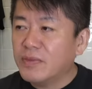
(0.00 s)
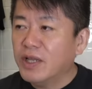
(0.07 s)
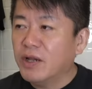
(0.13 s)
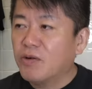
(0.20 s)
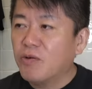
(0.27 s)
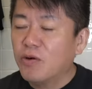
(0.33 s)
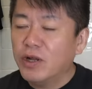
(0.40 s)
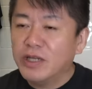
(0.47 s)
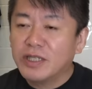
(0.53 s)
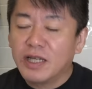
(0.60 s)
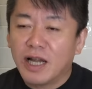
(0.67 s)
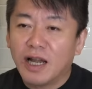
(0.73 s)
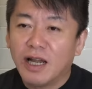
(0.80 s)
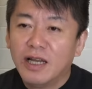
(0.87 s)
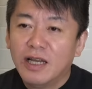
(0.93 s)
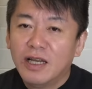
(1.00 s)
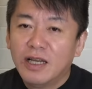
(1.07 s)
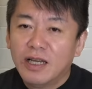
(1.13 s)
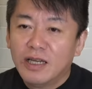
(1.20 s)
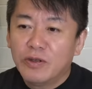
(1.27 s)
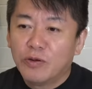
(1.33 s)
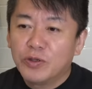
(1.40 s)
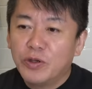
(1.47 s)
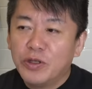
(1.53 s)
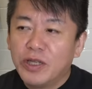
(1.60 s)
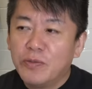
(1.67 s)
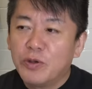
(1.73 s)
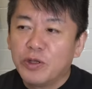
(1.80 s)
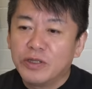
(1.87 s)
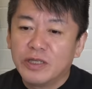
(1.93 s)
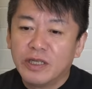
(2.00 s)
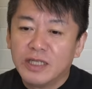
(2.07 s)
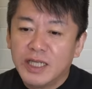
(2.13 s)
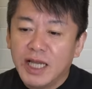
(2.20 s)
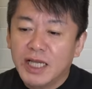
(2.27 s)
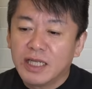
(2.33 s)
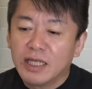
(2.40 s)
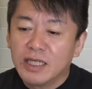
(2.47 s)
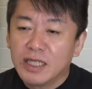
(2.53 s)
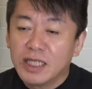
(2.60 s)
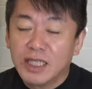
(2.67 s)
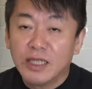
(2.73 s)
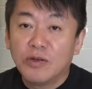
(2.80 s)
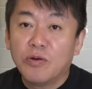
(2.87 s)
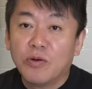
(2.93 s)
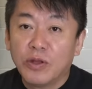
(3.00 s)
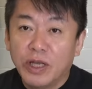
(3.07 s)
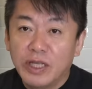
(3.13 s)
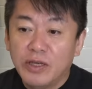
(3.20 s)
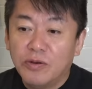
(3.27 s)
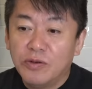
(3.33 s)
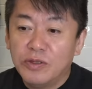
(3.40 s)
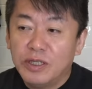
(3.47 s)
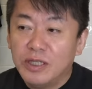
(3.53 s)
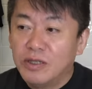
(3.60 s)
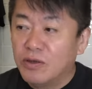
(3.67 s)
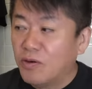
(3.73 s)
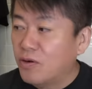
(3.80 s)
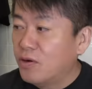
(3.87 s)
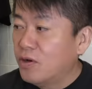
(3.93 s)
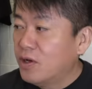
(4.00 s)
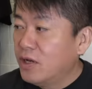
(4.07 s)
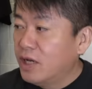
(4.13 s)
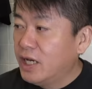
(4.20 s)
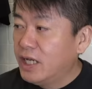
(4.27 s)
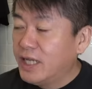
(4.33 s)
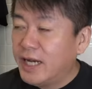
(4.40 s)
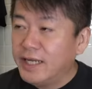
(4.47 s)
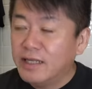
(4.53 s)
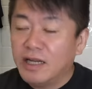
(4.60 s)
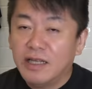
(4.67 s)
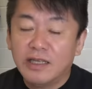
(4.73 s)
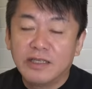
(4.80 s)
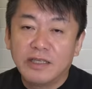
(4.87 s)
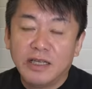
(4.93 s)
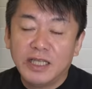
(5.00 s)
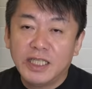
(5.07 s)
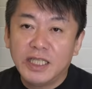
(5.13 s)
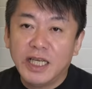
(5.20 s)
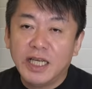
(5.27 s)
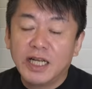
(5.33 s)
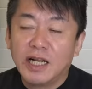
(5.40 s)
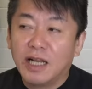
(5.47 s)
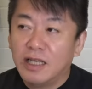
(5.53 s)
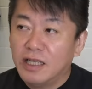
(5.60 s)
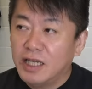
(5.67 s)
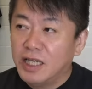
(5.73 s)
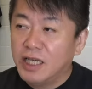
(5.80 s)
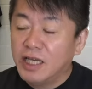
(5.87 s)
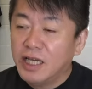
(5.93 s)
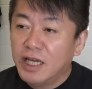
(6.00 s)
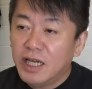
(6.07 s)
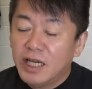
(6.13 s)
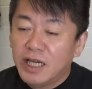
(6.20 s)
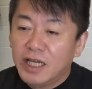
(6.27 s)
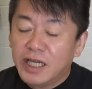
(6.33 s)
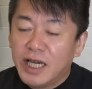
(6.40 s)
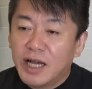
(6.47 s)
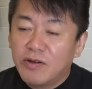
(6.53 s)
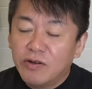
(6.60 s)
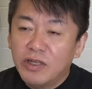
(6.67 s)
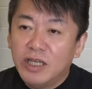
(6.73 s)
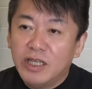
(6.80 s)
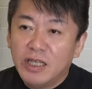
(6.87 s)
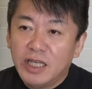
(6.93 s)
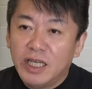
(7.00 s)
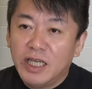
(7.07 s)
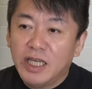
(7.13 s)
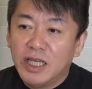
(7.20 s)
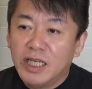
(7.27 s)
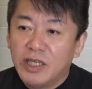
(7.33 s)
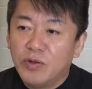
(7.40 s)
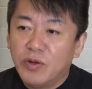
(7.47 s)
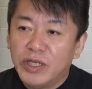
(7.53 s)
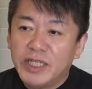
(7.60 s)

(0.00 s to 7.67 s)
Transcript: で、高齢者除いてもですね、全人口で日本人の、えー、大体ですねいちねんかんにひゃくにんにひと